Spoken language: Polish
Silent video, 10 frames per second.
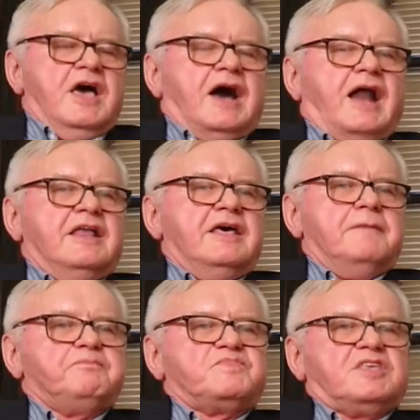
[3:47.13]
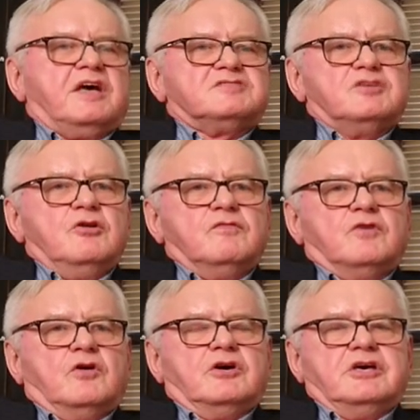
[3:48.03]
ale ja
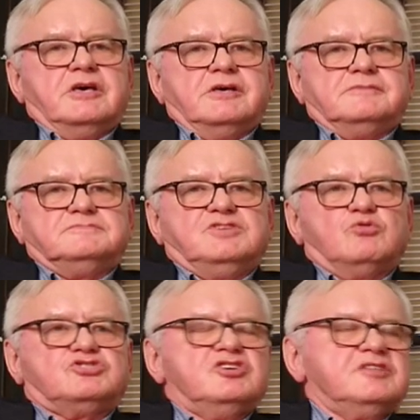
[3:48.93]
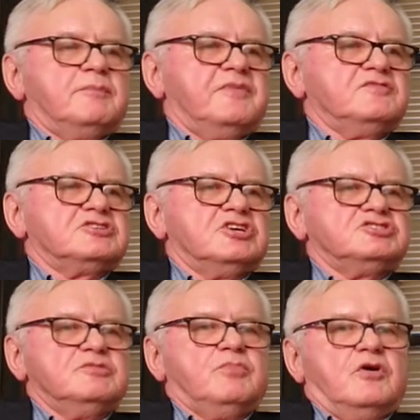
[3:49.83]
celowo e, nie uściślam pewnych
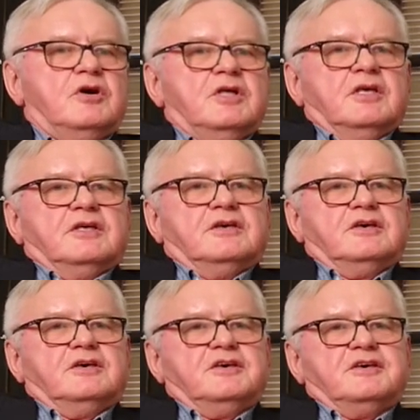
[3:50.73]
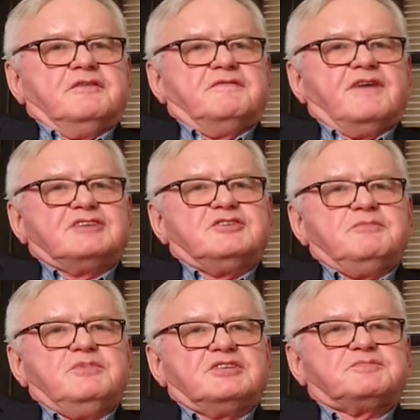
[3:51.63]
rzeczy, bo
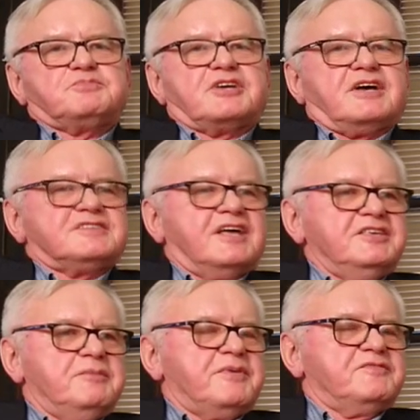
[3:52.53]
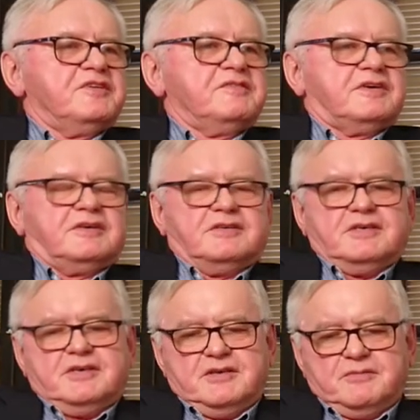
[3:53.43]
ważnym jest przekazanie pewnych
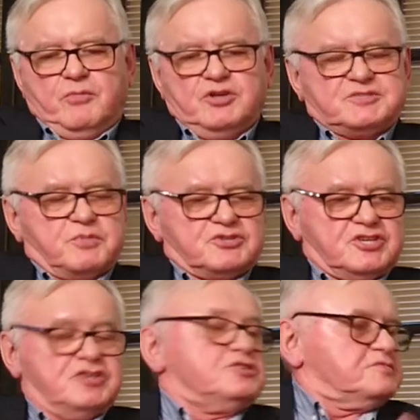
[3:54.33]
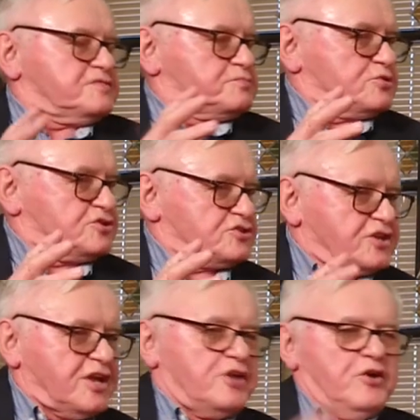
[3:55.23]
moich spostrzeżeń,
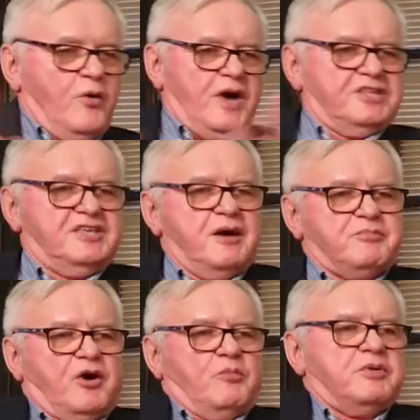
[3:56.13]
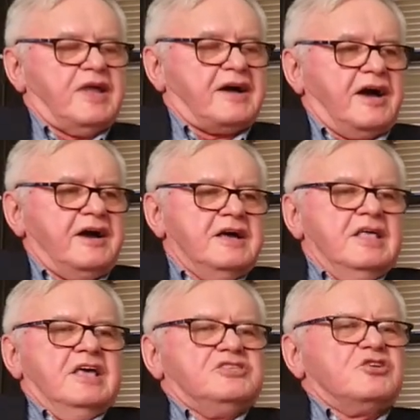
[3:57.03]
spostrzeżeń anioła i diabła o Polakach,
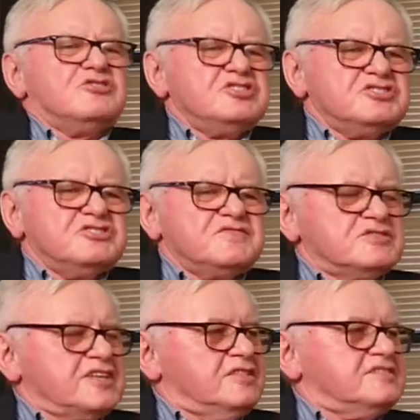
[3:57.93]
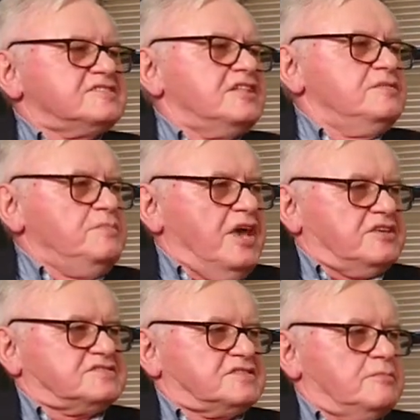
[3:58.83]
niekoniecznie związanych z danym
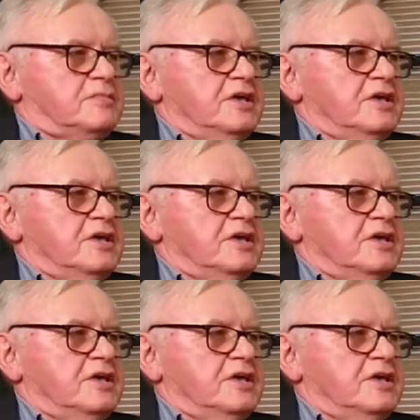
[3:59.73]
miejscem.